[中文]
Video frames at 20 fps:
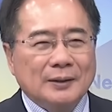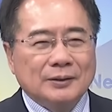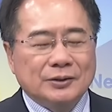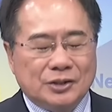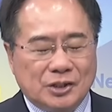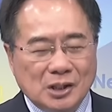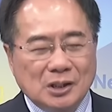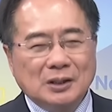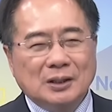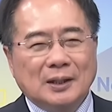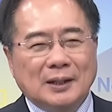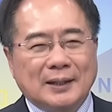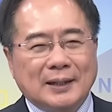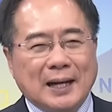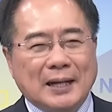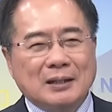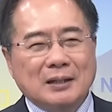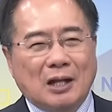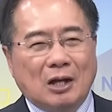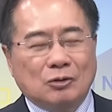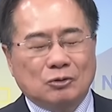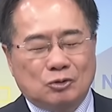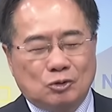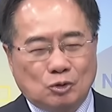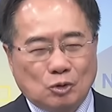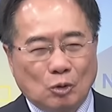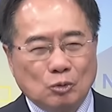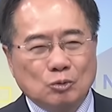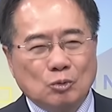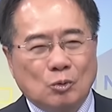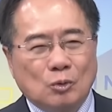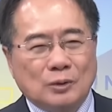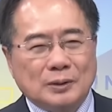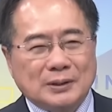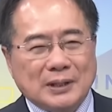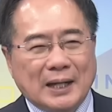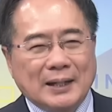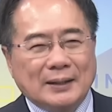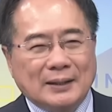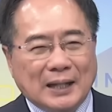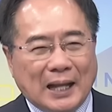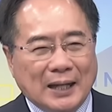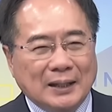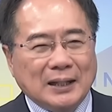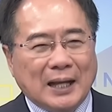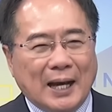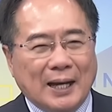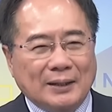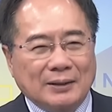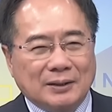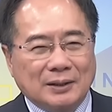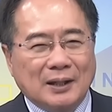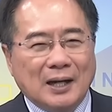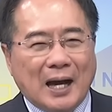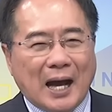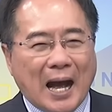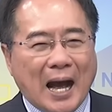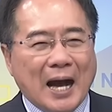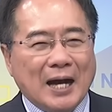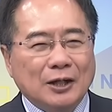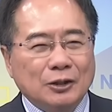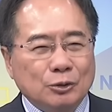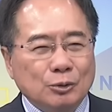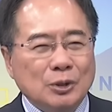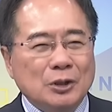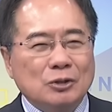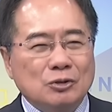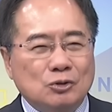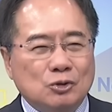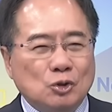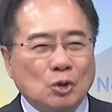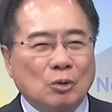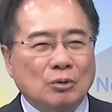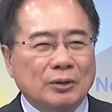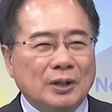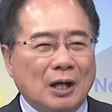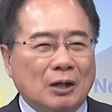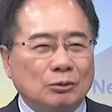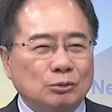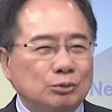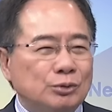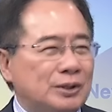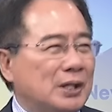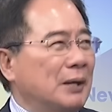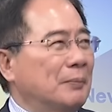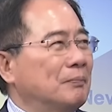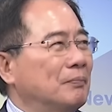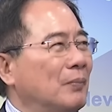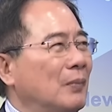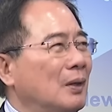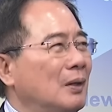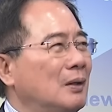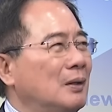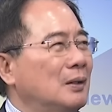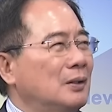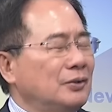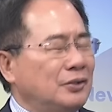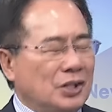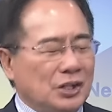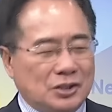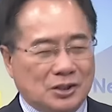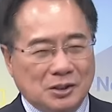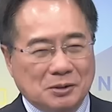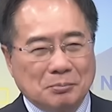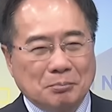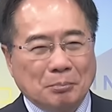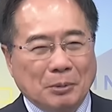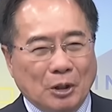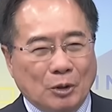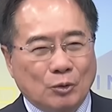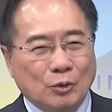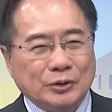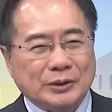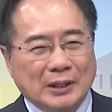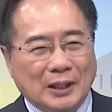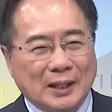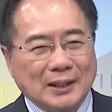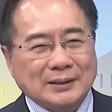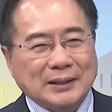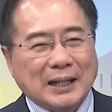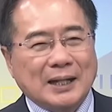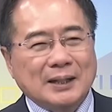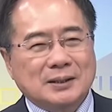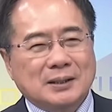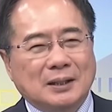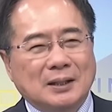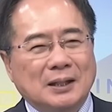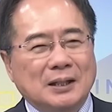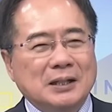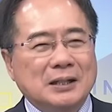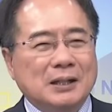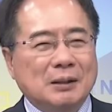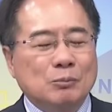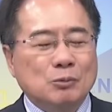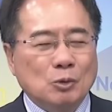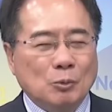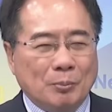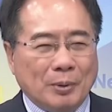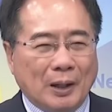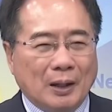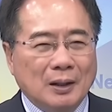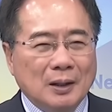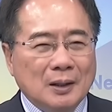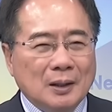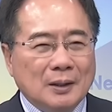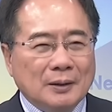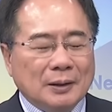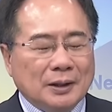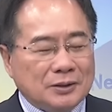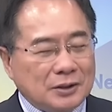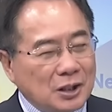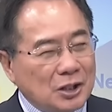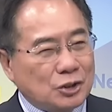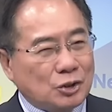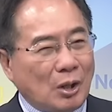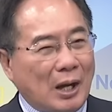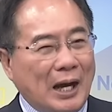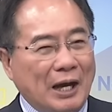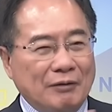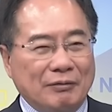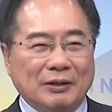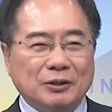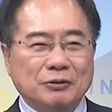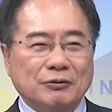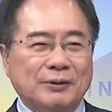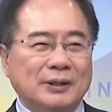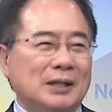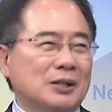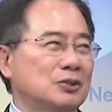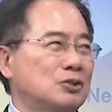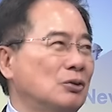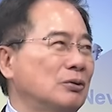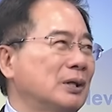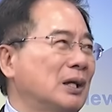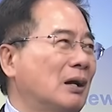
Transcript: 进而干扰中国在南海的航运重要路线。嗯，这是美国想要达成的一个目标。那这个时候海防就非常重